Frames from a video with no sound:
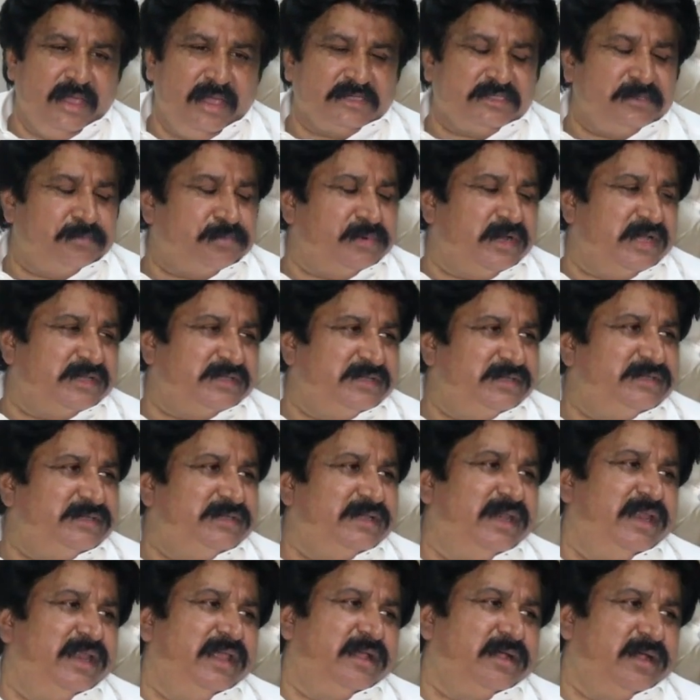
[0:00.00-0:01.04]
एक चपरासी
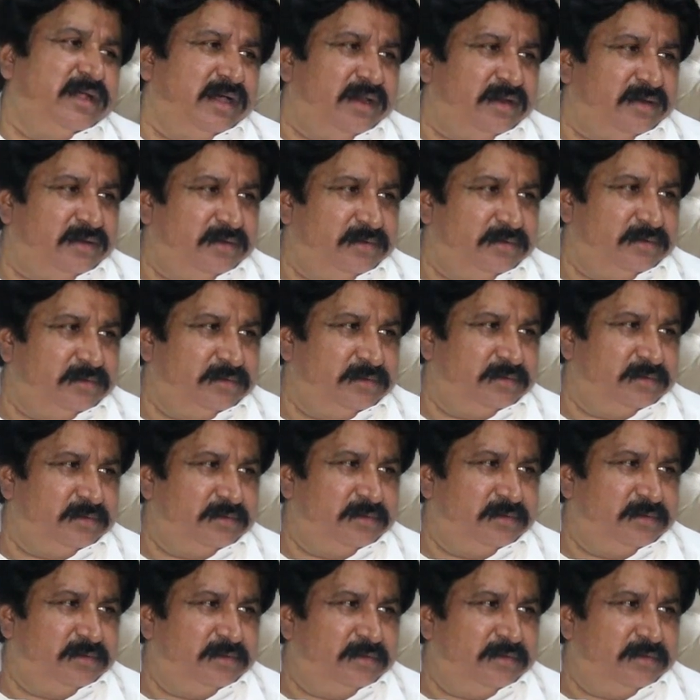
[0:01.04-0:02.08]
से लेकर
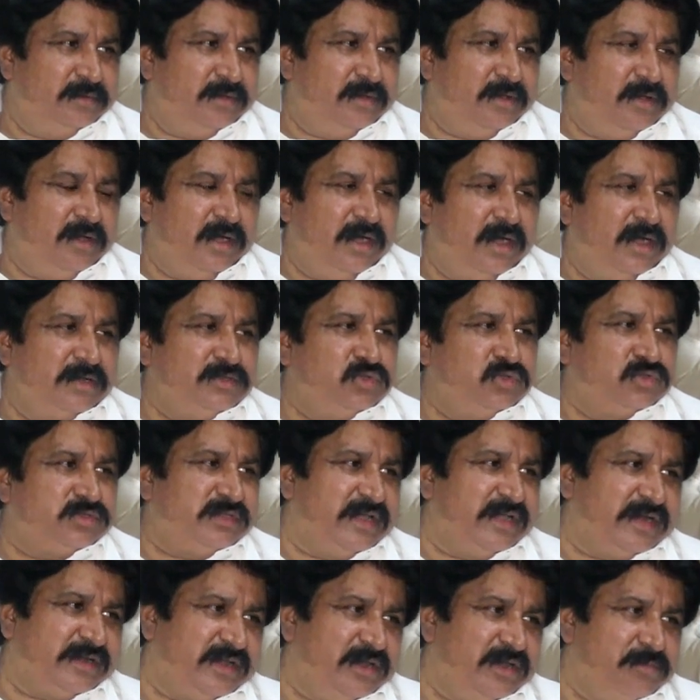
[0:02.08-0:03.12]
आज जो
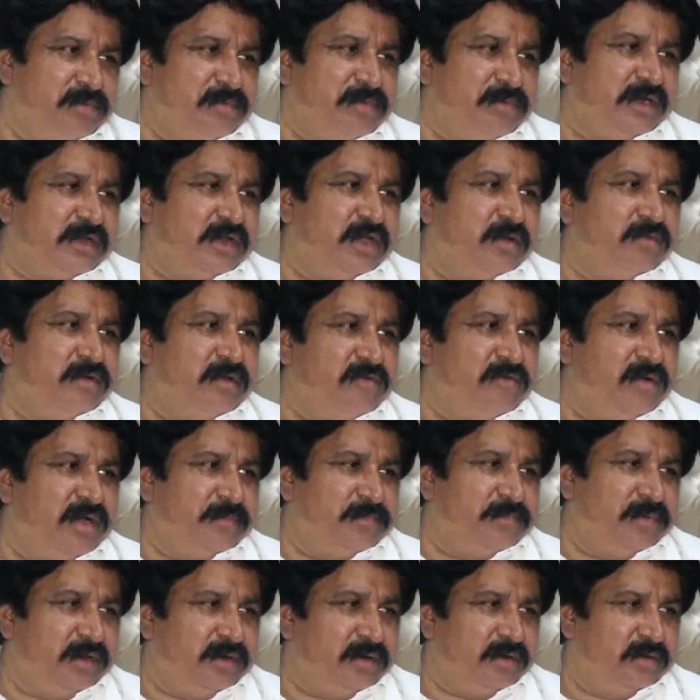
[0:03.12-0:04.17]
सेक्रेटरी भी बैठा हुआ है
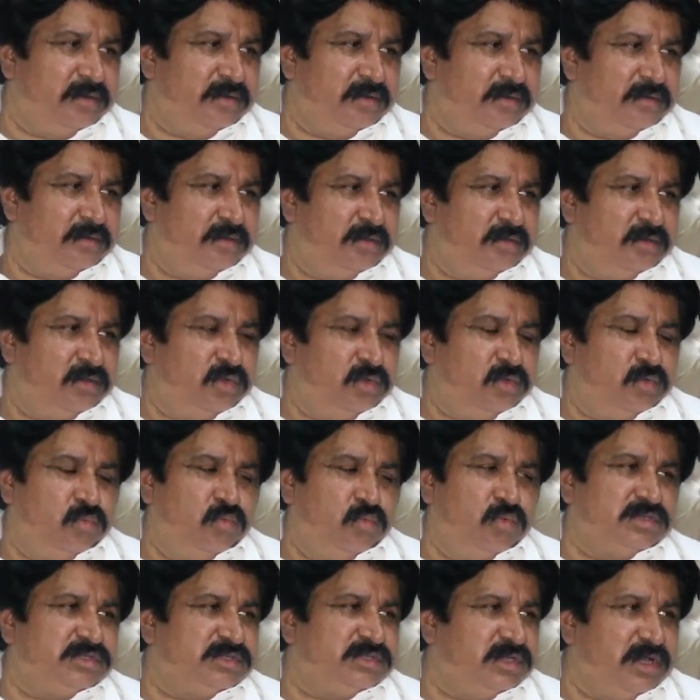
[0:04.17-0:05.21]
वहाँ पर
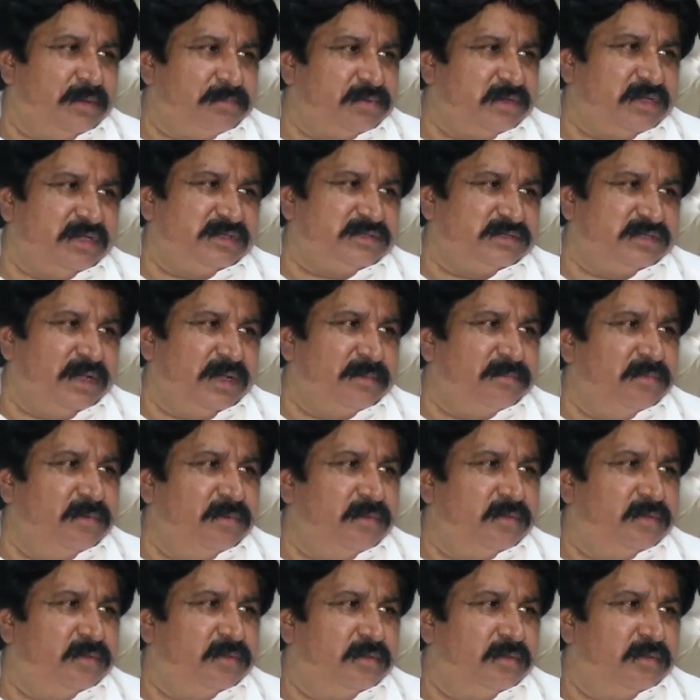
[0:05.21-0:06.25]
वो सब के सब
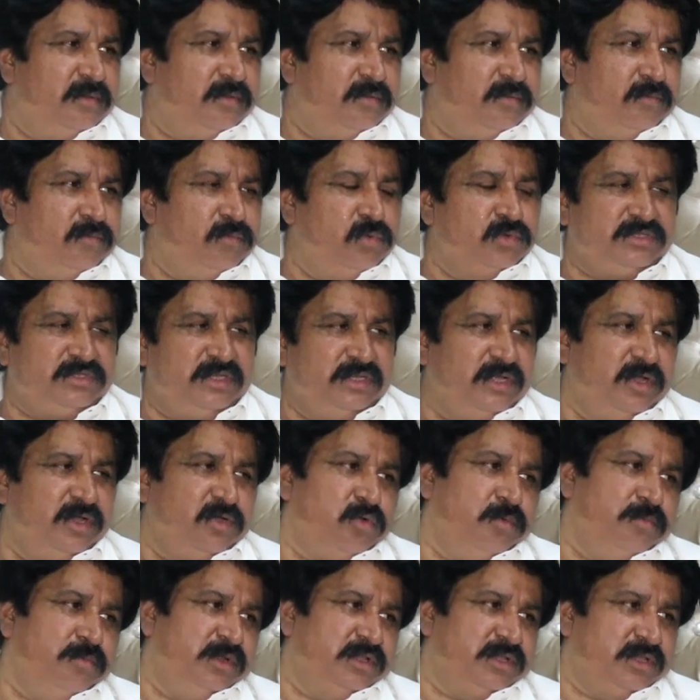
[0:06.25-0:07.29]
वो सिंध
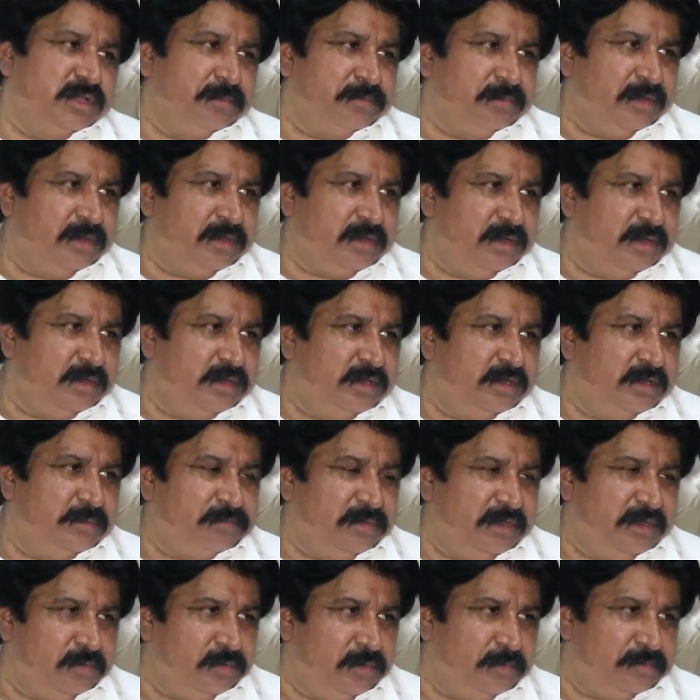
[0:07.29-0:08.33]
हुकूमत के पे,
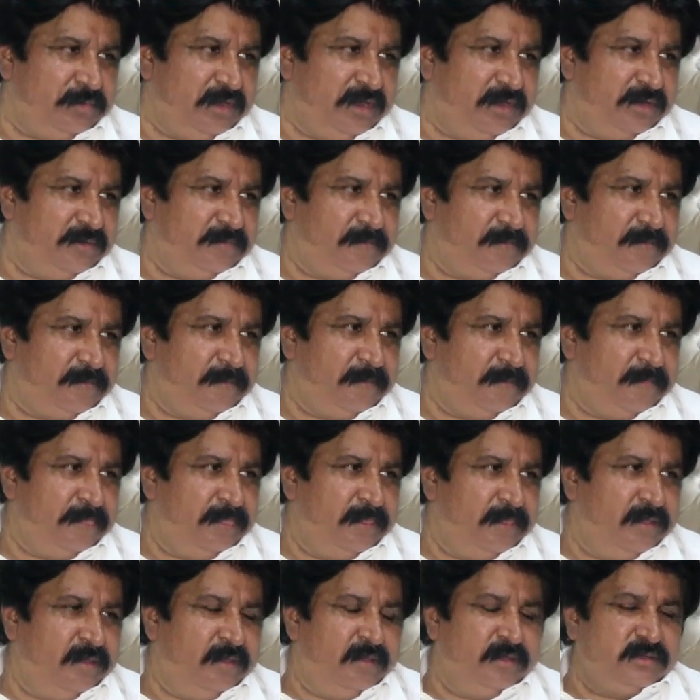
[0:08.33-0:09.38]
पेरोल पे हैं
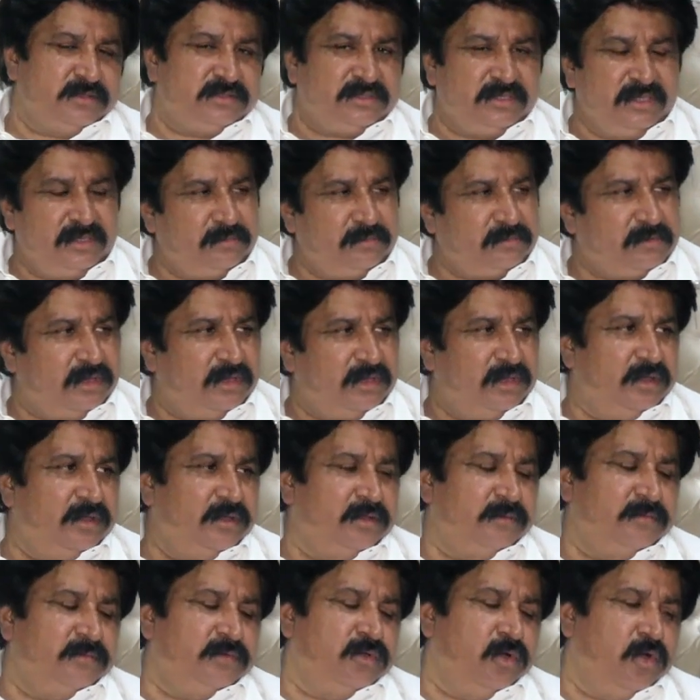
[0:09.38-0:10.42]
सिंध
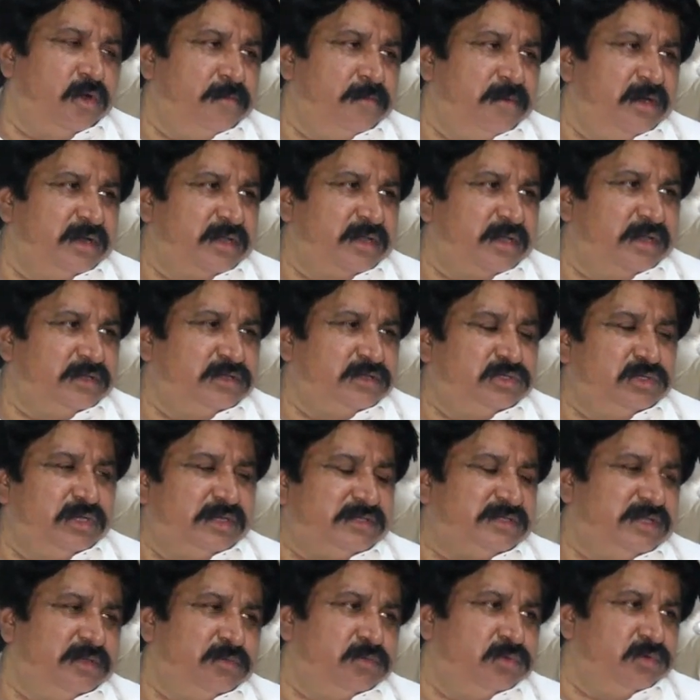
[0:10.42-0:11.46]
की गवर्नमेंट के
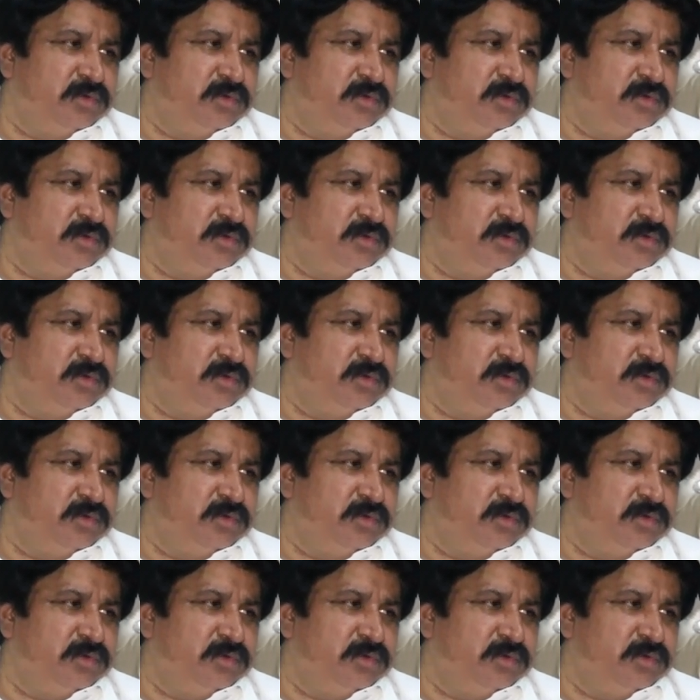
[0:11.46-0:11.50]
जैसे